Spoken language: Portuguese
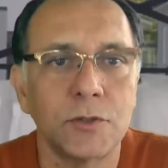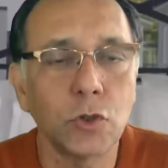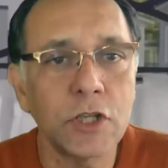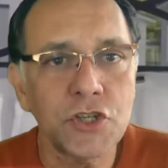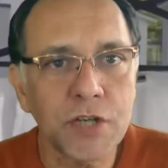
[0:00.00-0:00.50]

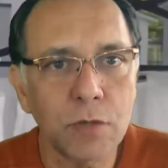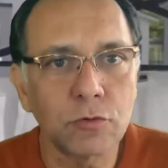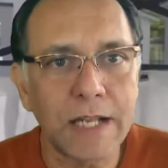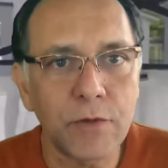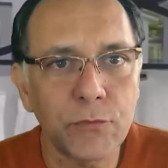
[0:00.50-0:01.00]
Estou deixando
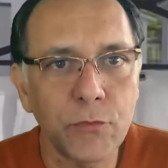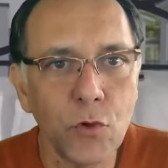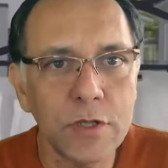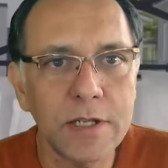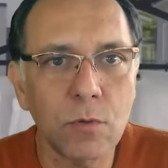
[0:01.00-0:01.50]
o
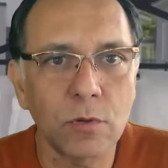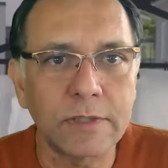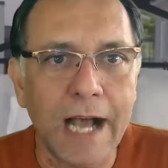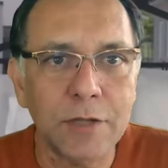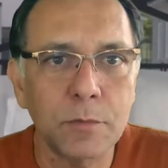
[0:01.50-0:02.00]
telefone de
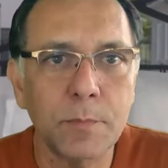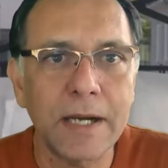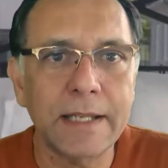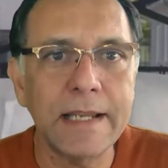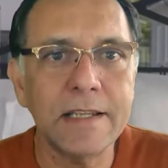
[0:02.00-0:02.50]
contato
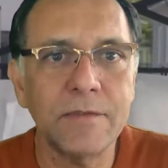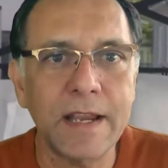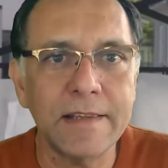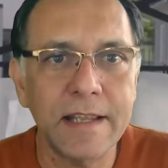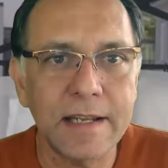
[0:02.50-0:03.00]
para quem
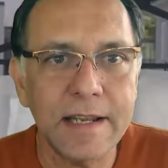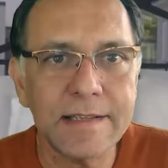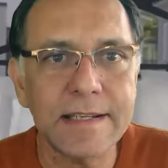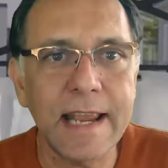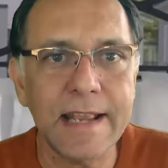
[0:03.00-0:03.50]
tiver
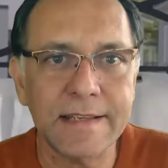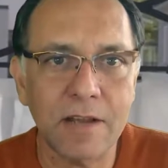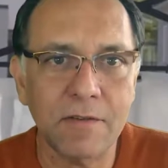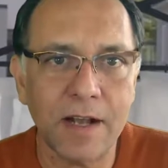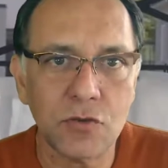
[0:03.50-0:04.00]
interesse em
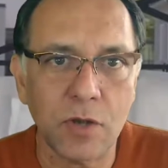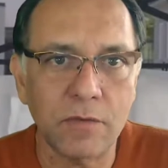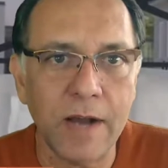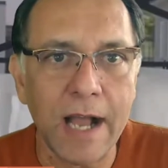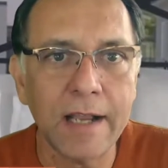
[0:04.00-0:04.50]
reservar sua
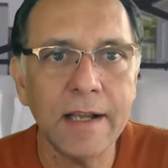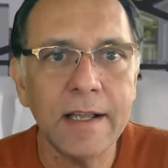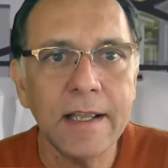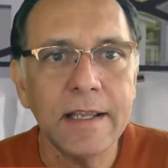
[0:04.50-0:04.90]
vaga